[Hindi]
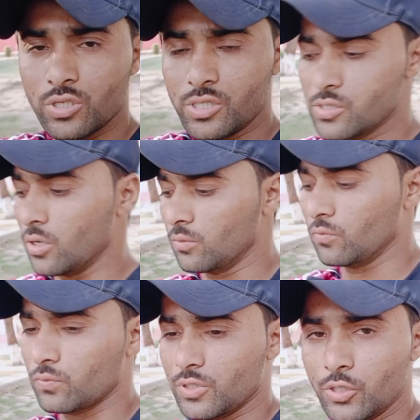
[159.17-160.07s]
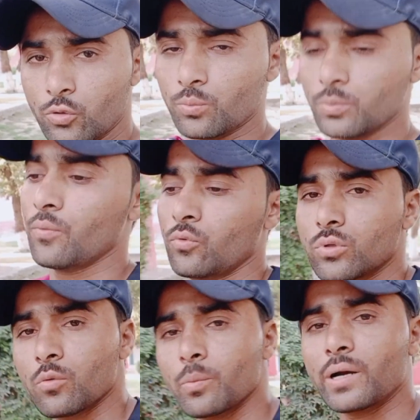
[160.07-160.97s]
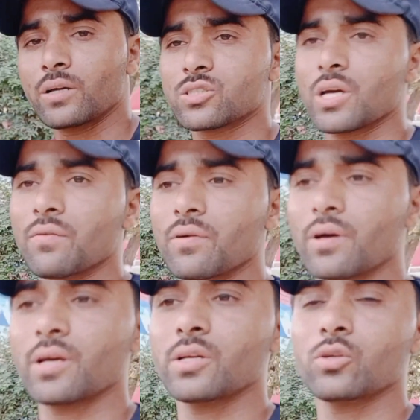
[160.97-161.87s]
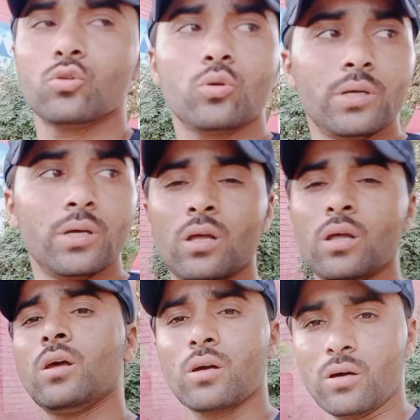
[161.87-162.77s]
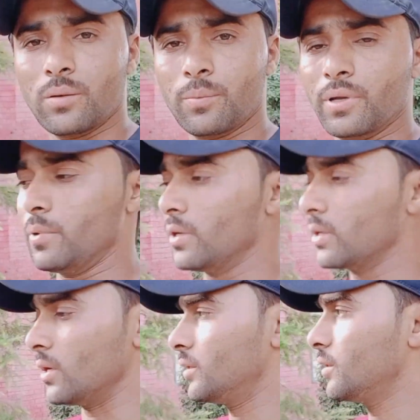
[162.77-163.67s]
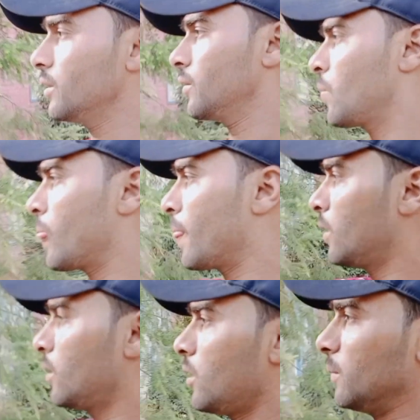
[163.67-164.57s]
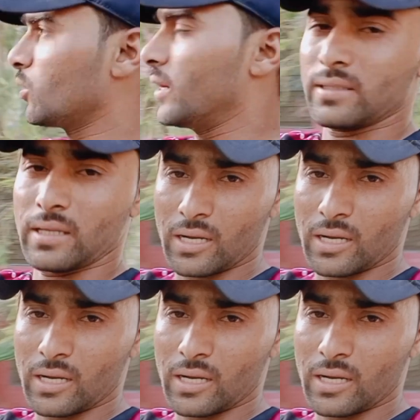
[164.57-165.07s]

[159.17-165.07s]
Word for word: भी खाना पीना मिल के खाते थे अब तो खैर ताला लगा हुआ है मैं आपको अंदर से नहीं दिखा सकता लेकिन फिर कभी मौका मिला तो मैं